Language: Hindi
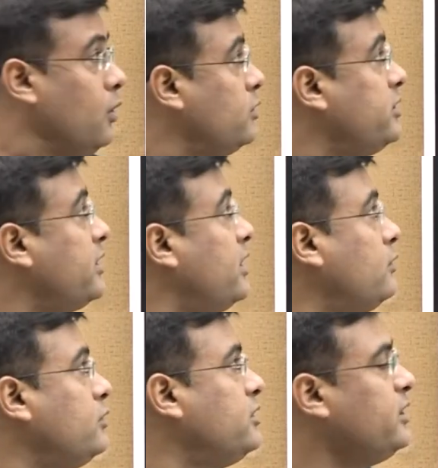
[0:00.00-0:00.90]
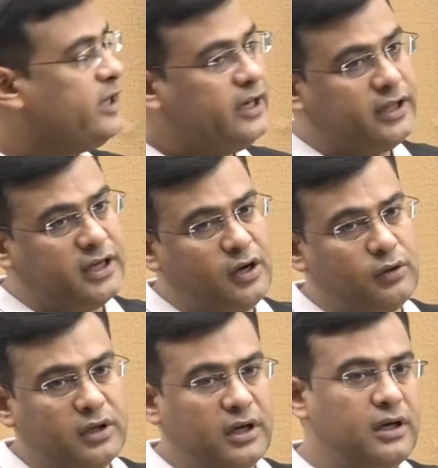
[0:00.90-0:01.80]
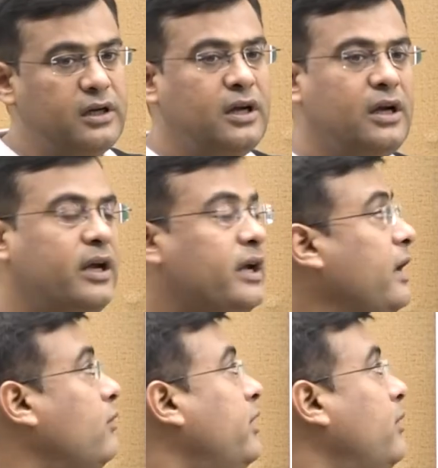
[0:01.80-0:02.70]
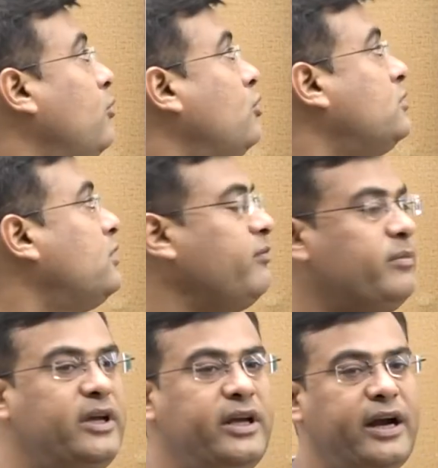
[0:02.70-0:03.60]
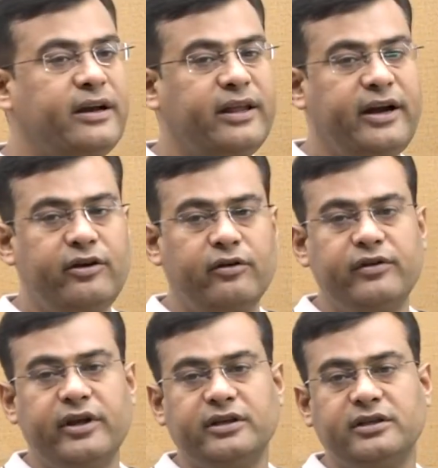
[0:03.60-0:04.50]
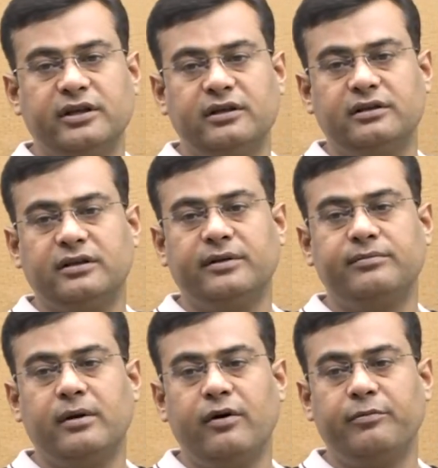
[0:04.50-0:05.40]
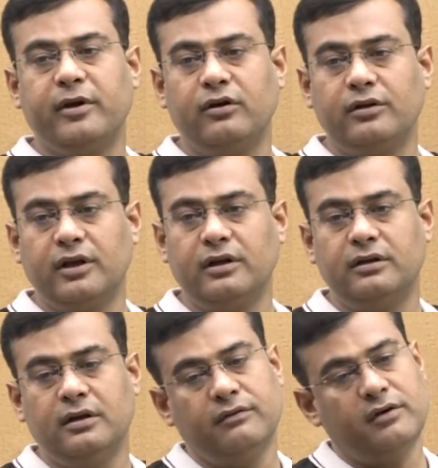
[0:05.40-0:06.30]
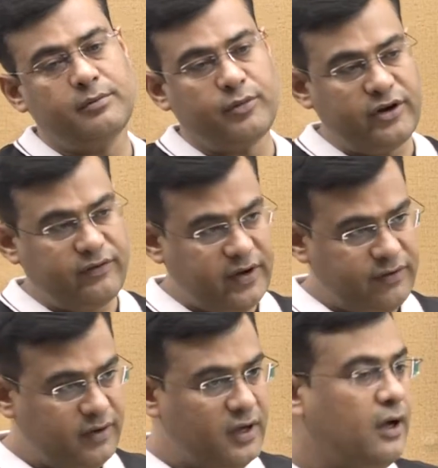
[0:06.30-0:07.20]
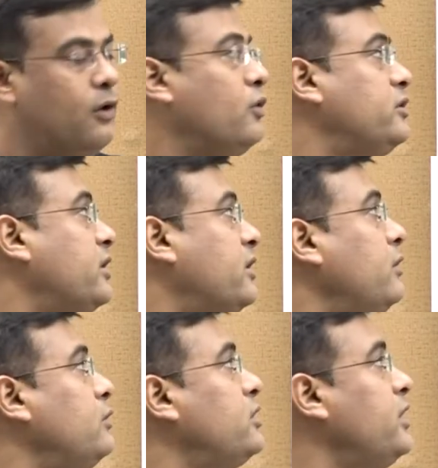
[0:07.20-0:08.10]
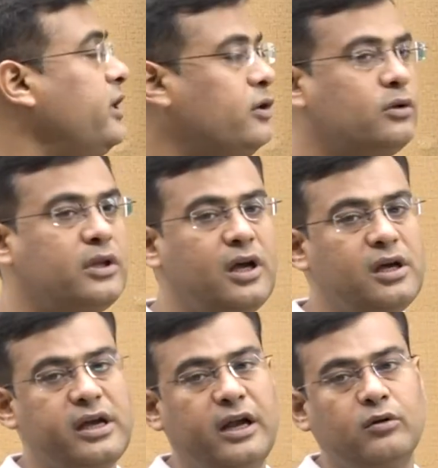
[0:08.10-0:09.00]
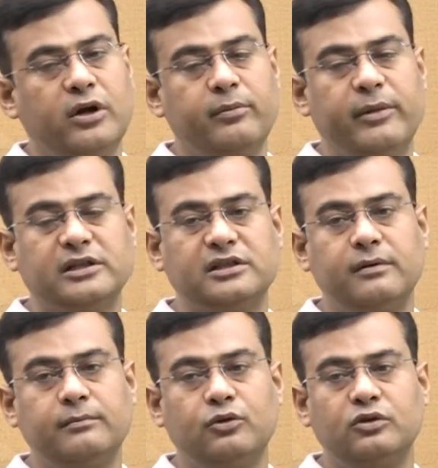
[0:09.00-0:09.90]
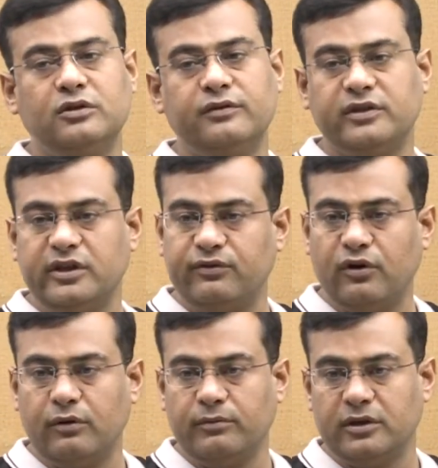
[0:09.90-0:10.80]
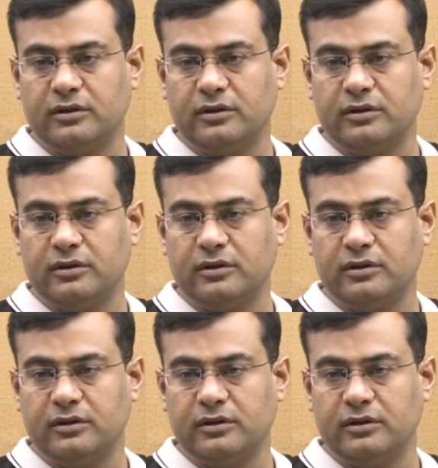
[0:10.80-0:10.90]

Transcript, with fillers: हो सकता है क्वेश्चन के लिए इतना होता कि कैलकुलेट मोल्स ऑफ बी एट द एंड ऑफ रिएक्शन तब जवाब क्या होता 1.5 हो सकता है क्वेश्चन ये होता कैलकुलेट मैक्सिमम मोल्स ऑफ सी फॉर्म